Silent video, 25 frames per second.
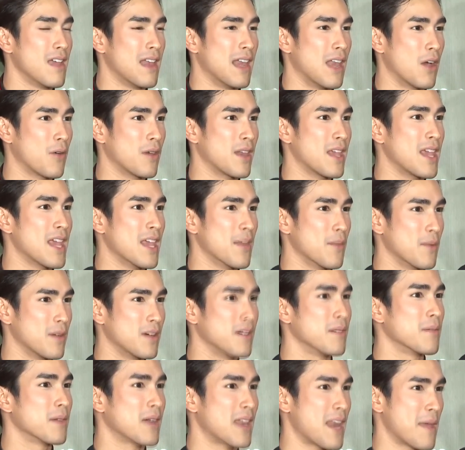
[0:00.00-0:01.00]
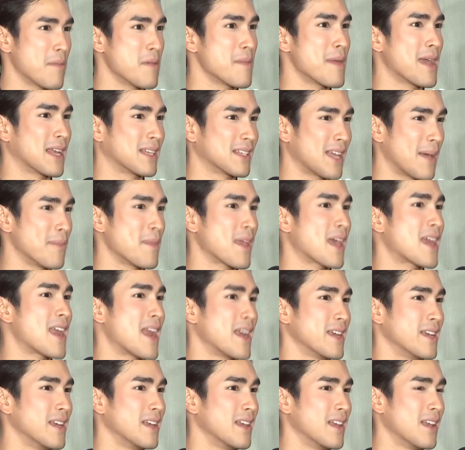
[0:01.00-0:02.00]
เราก็เลยเห็นว่าเออขนาดพี่ใหม่ทำได้ข
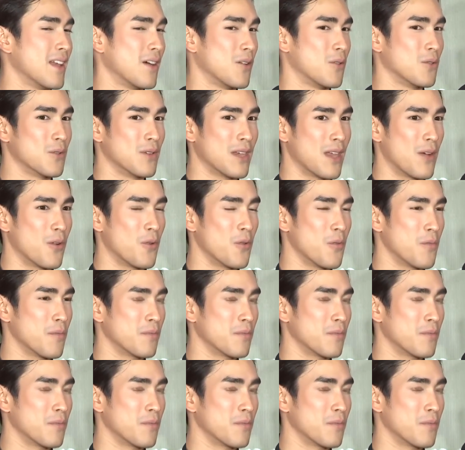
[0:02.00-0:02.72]
นาดนี้เลยเราเรา